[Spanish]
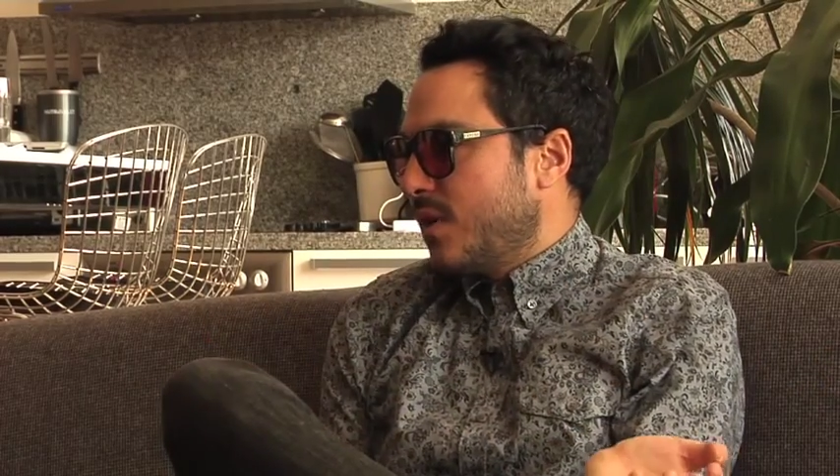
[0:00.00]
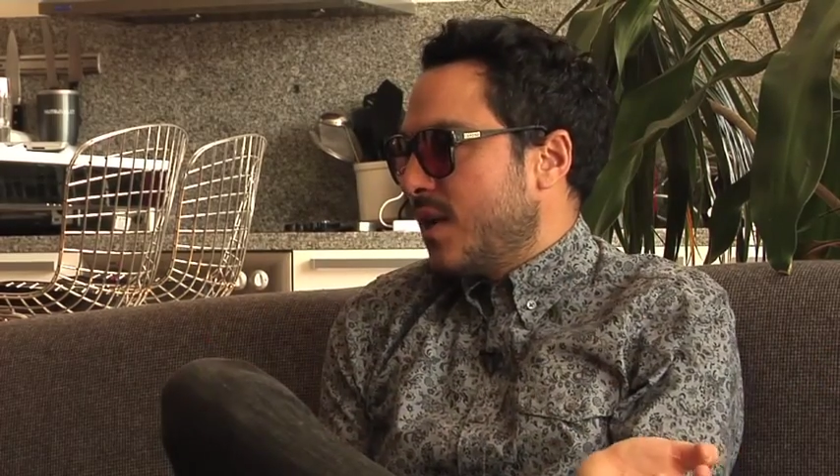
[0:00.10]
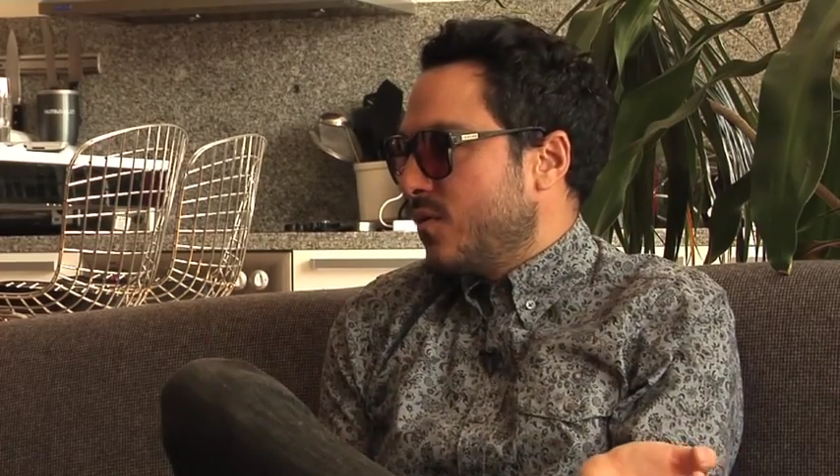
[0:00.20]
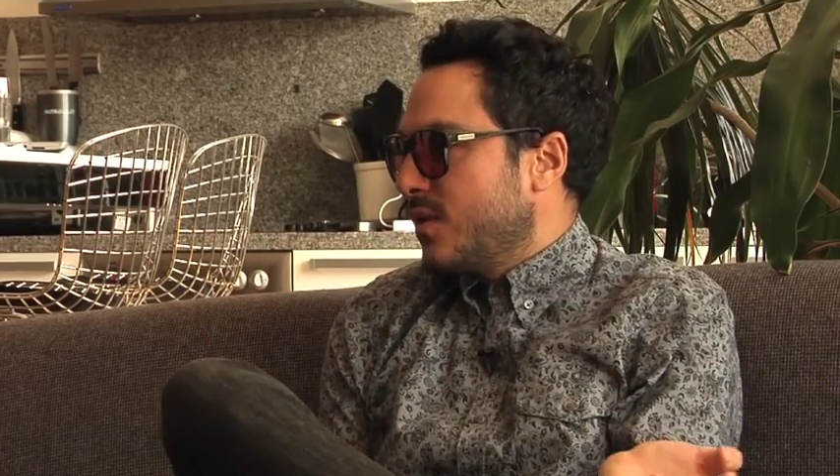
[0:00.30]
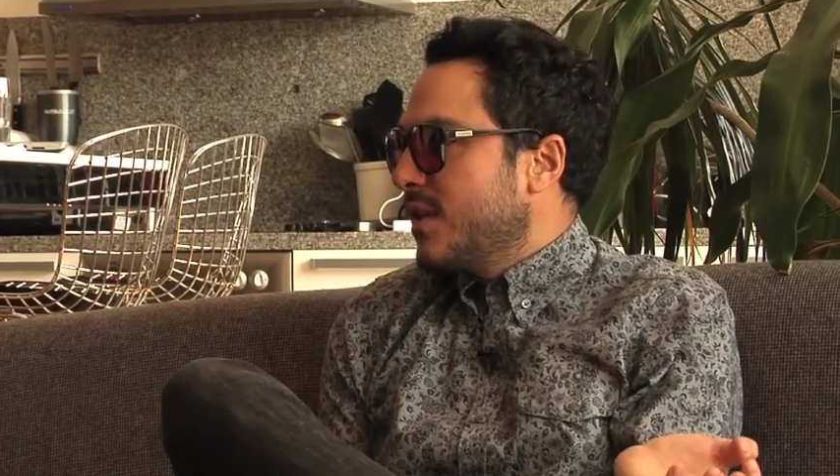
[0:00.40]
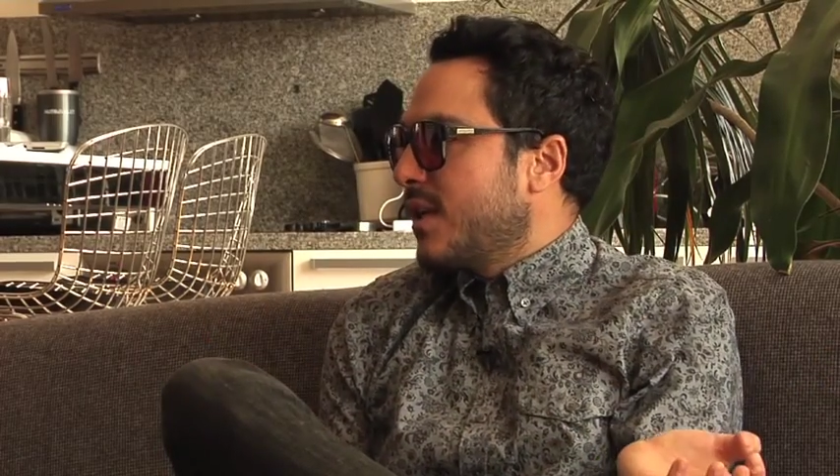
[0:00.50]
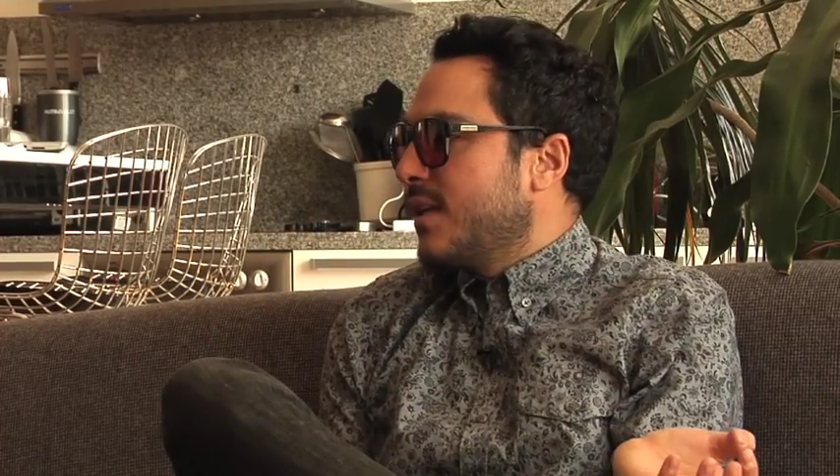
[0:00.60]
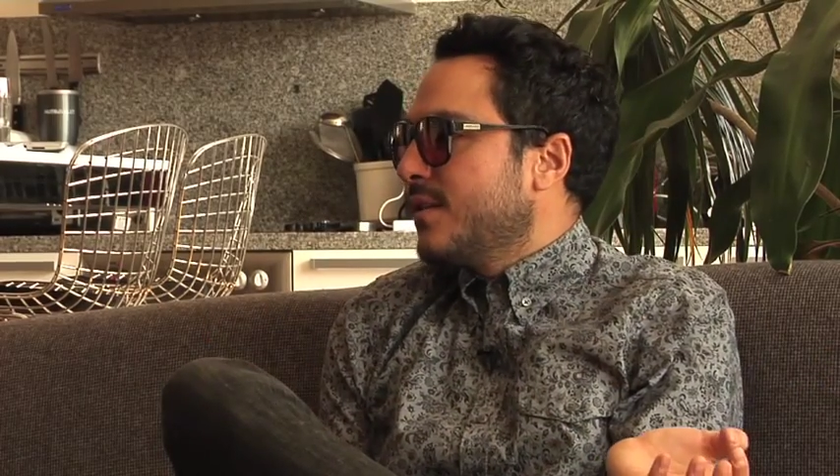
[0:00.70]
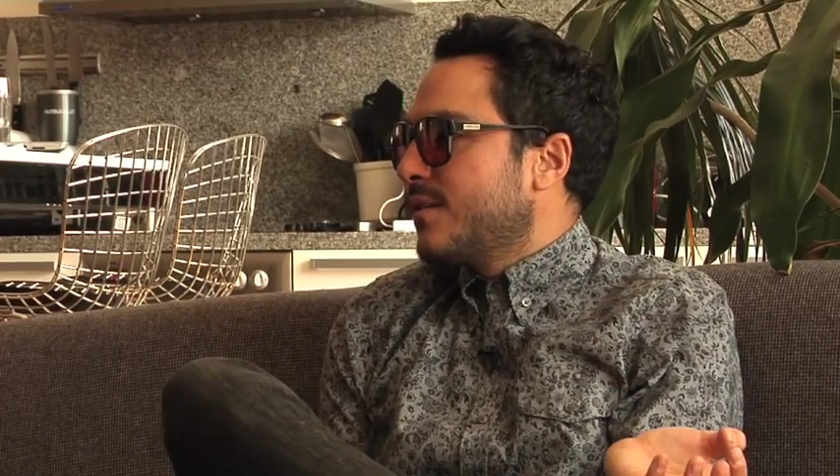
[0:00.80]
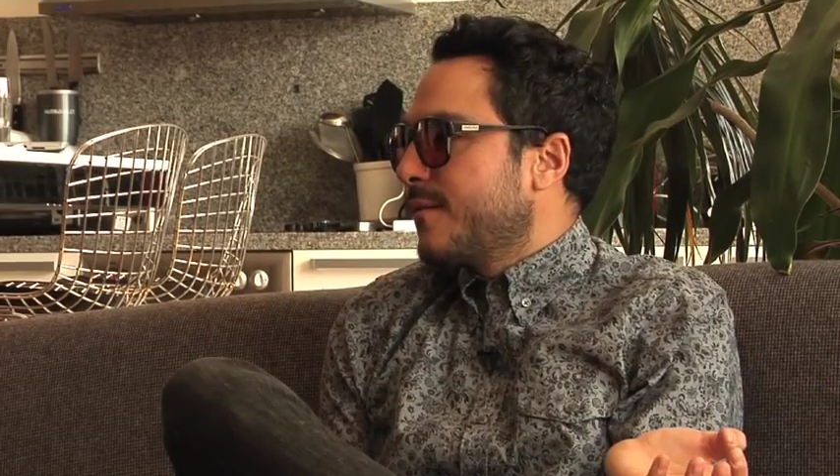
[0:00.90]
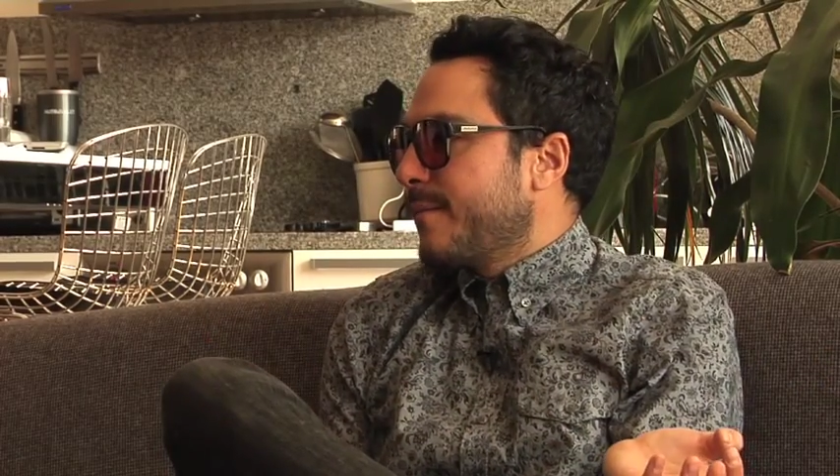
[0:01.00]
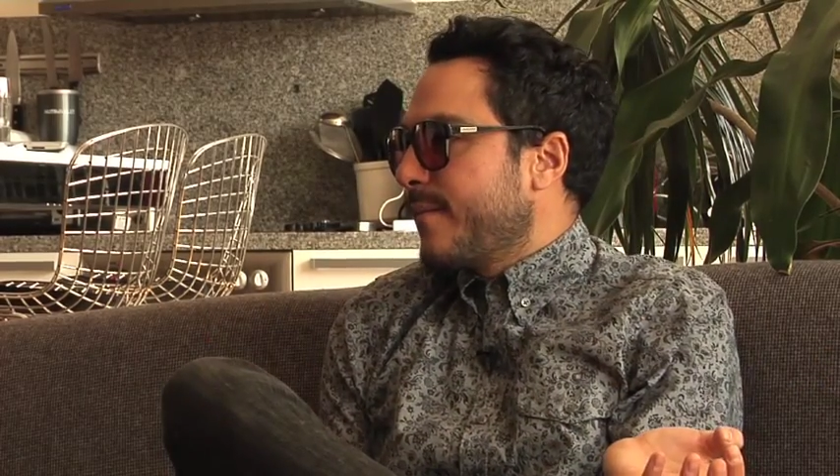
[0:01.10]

años atrás,